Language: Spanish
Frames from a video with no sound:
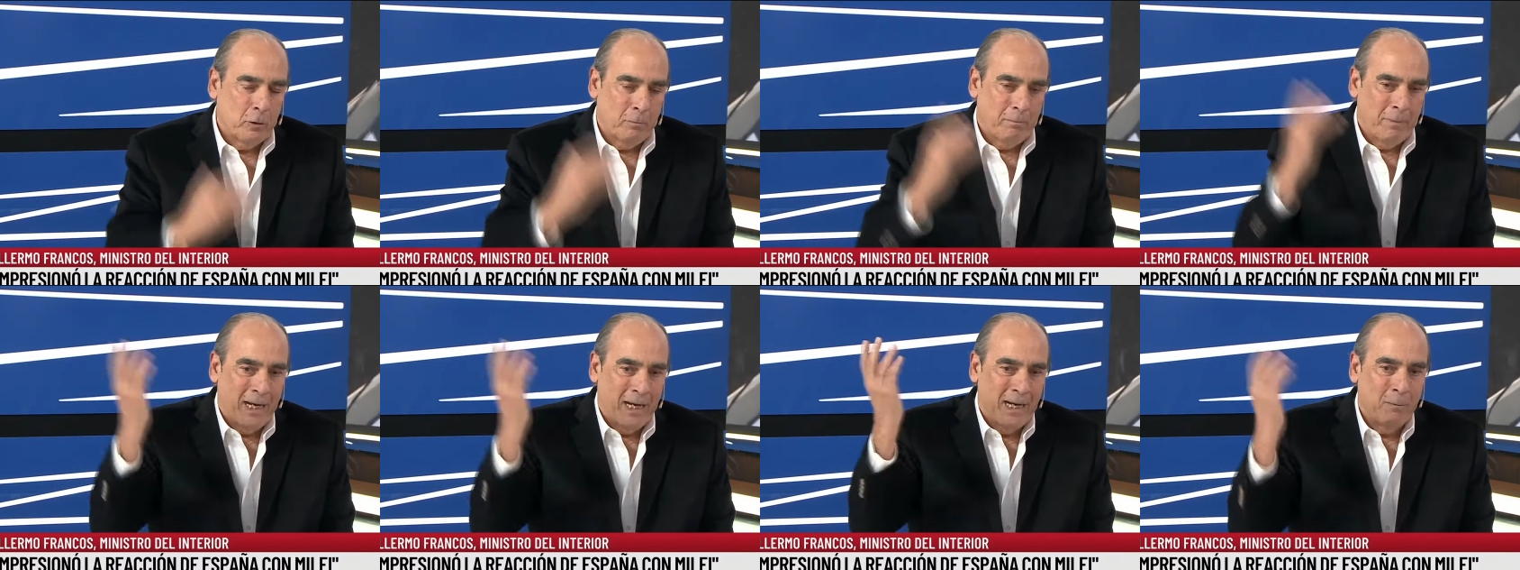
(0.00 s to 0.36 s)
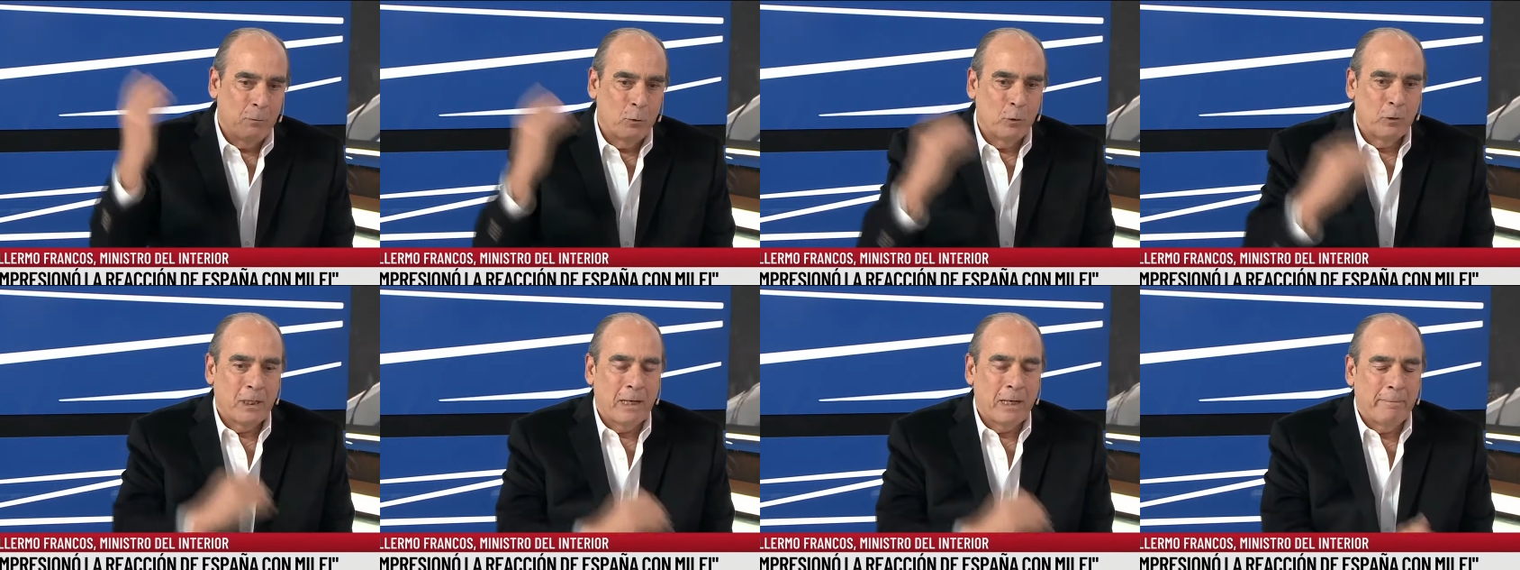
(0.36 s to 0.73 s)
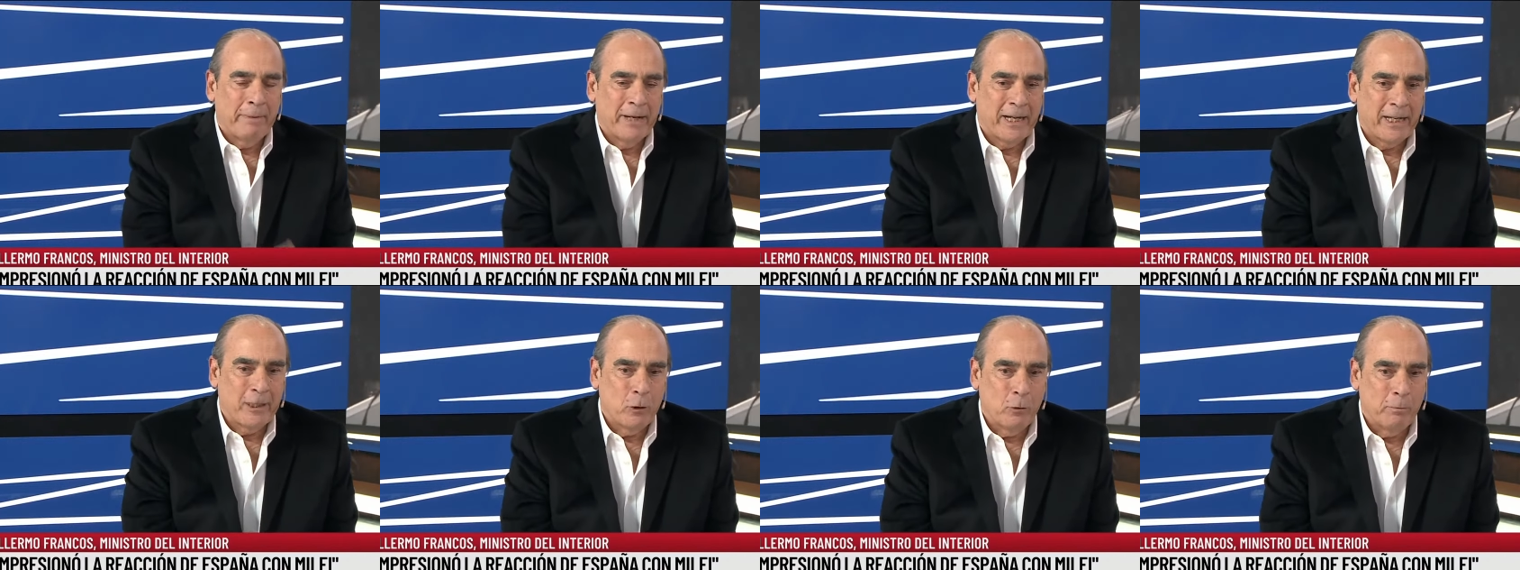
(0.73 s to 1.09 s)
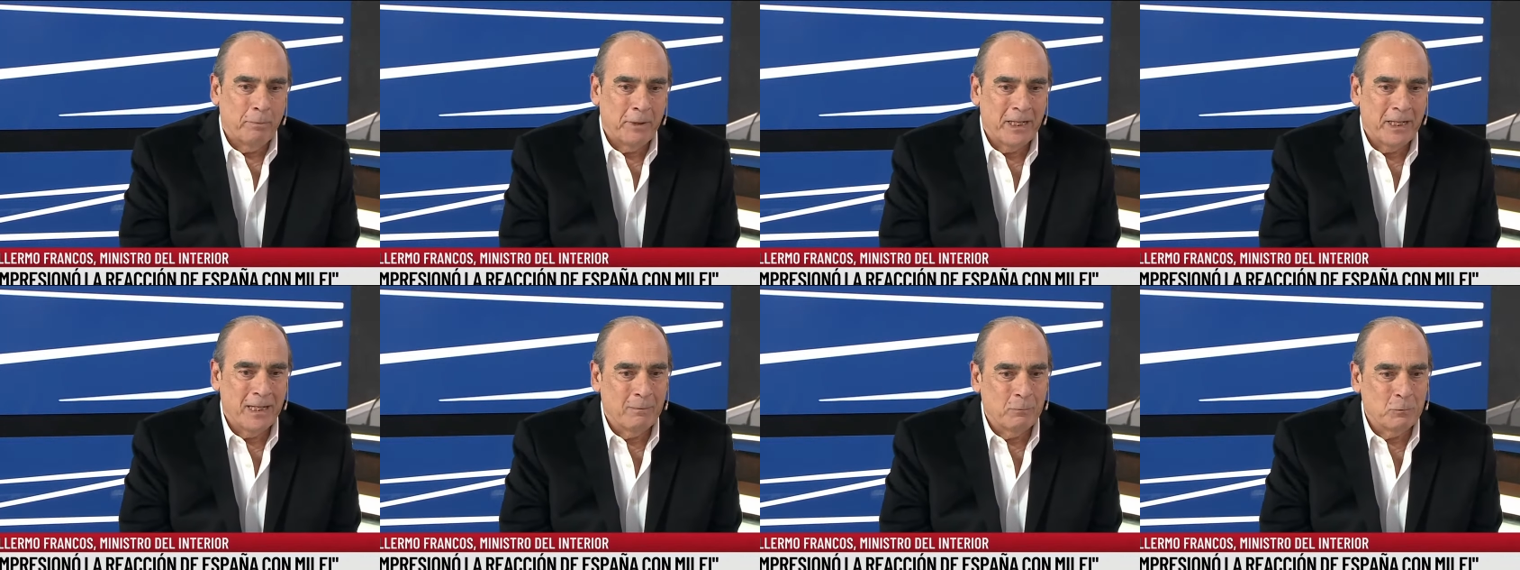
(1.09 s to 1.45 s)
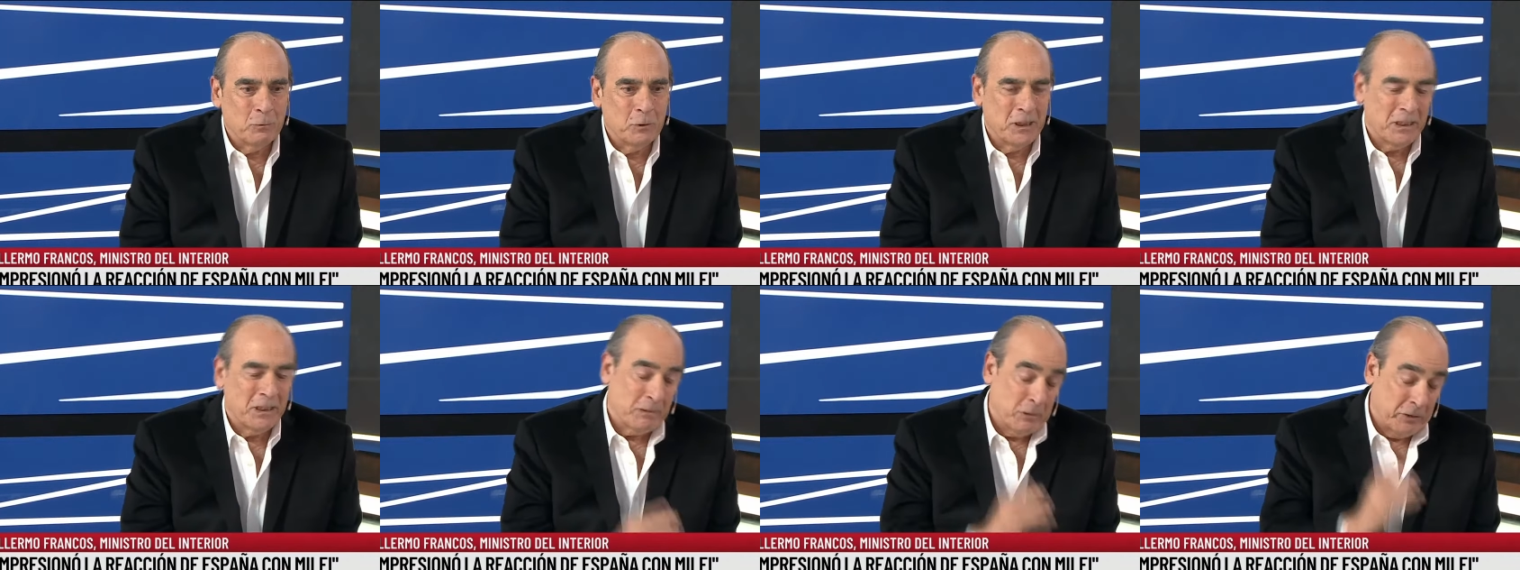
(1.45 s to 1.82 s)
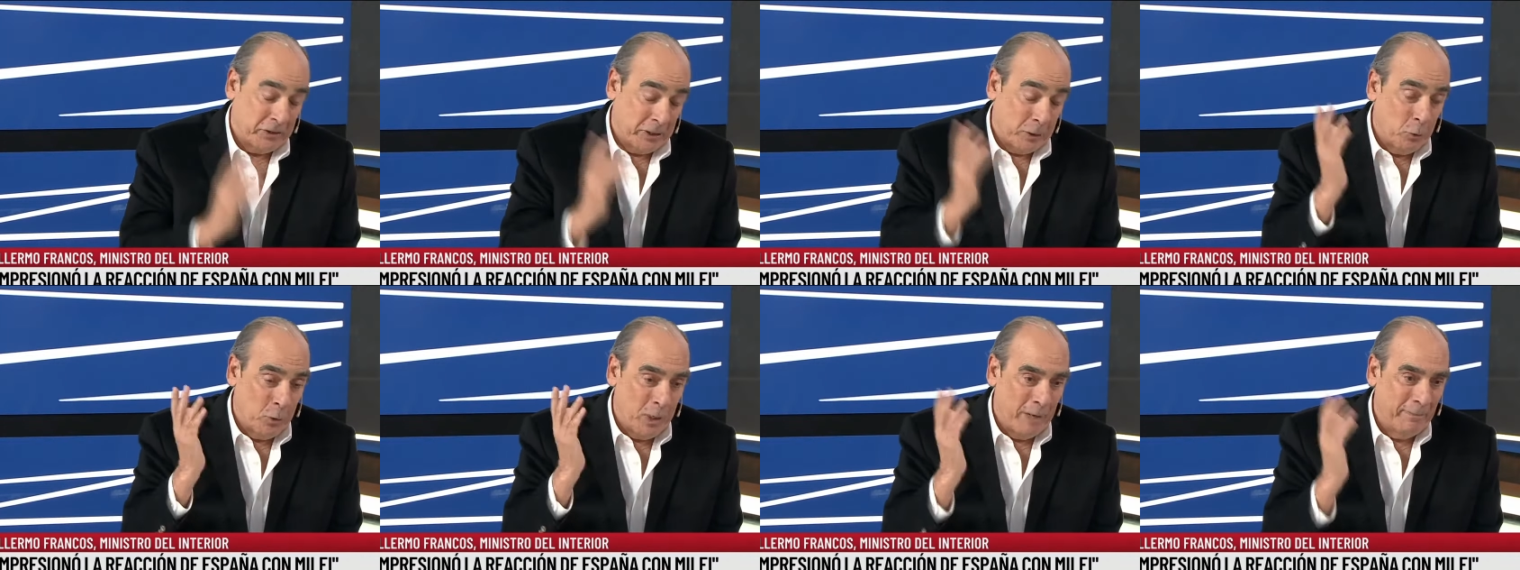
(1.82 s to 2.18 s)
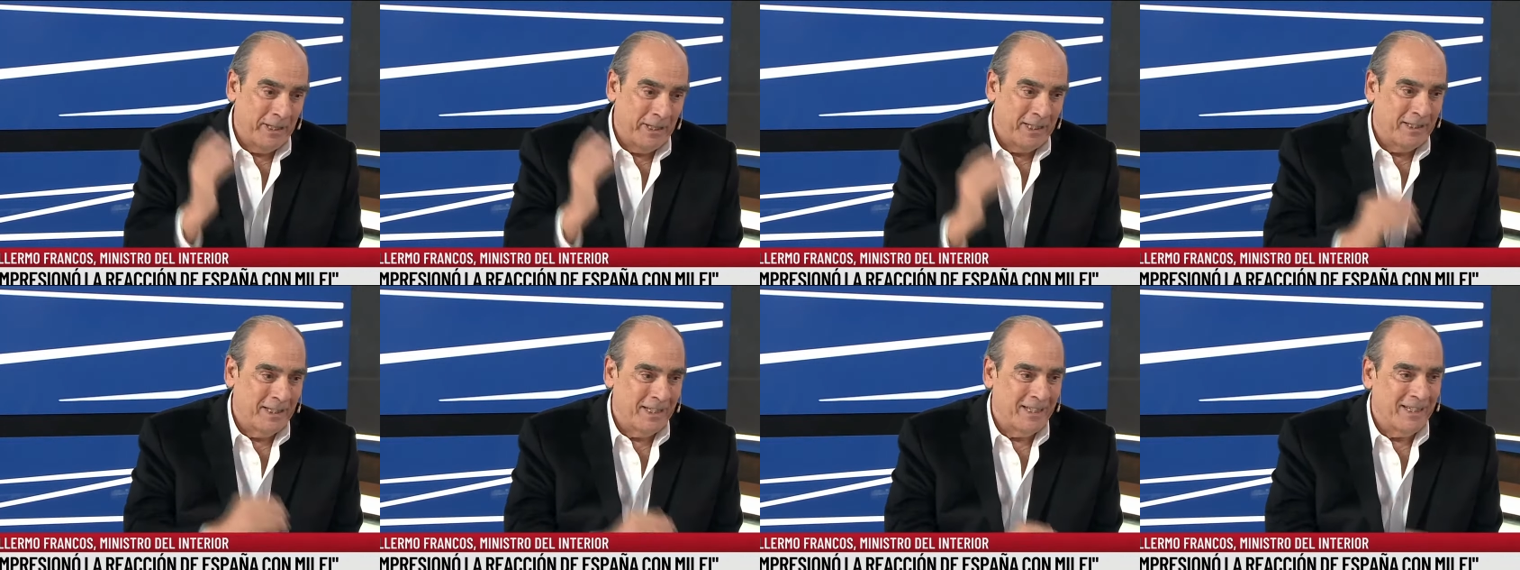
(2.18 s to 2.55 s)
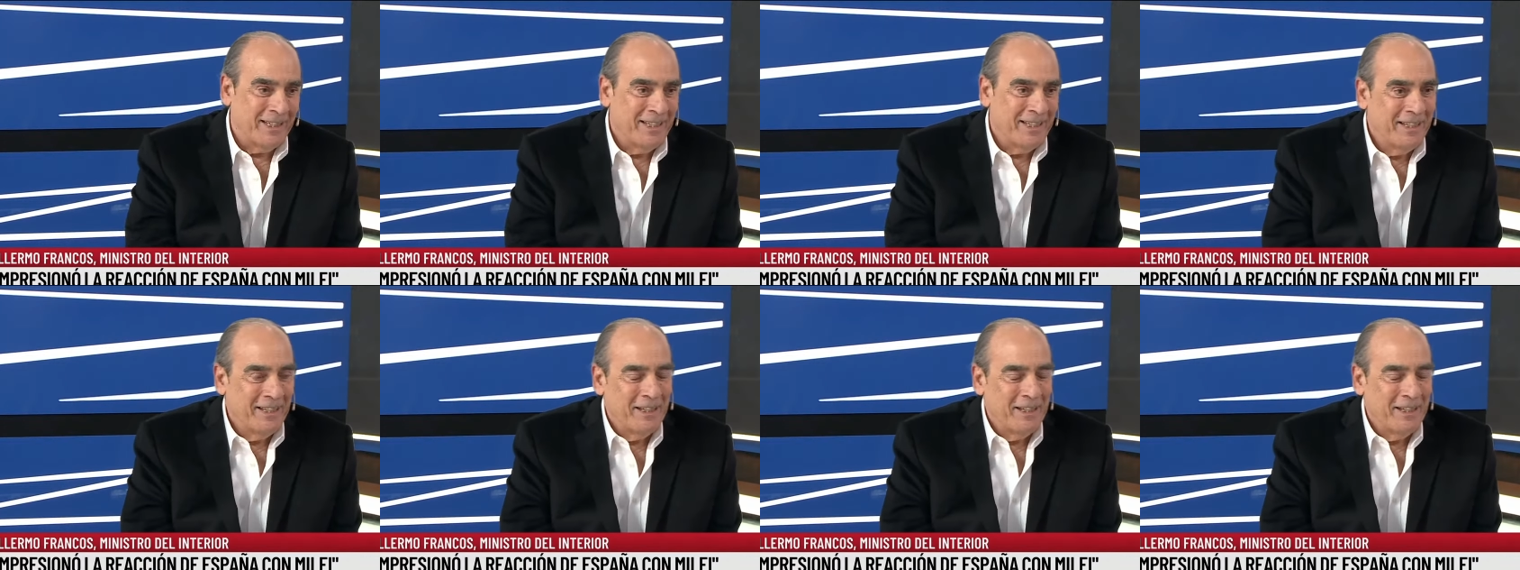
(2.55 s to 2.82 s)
Malamud capaz que lo explica muchísimo, seguramente